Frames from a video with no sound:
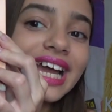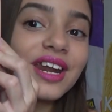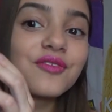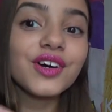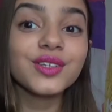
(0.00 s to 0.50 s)
Tá
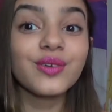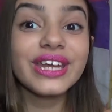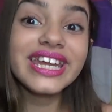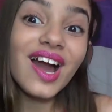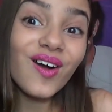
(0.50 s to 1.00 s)

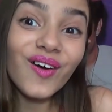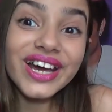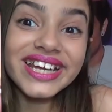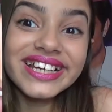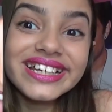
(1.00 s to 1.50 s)
gravando e
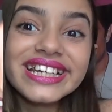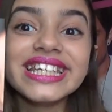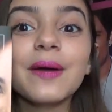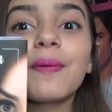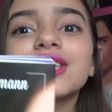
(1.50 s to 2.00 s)
agora?
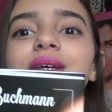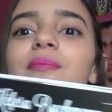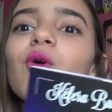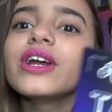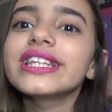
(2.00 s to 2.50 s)
Depois de
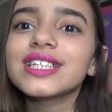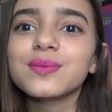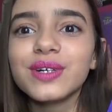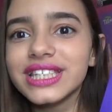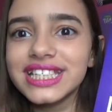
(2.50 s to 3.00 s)

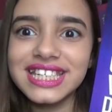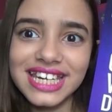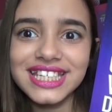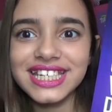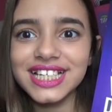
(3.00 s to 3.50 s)
muitas, muitas
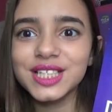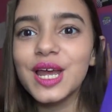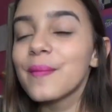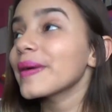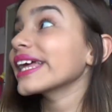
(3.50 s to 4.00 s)
críticas
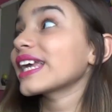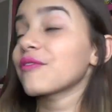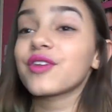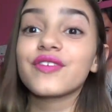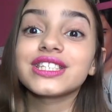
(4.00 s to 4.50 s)
pela
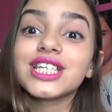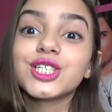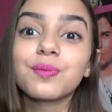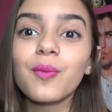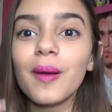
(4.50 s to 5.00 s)
Kéfera fazer
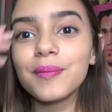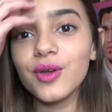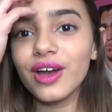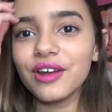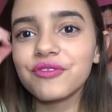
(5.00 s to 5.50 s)
tipo uma
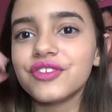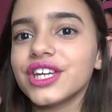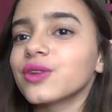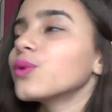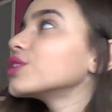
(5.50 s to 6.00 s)

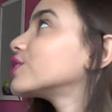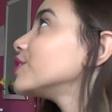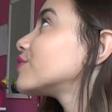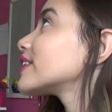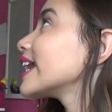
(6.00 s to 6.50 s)
biografia no outro livro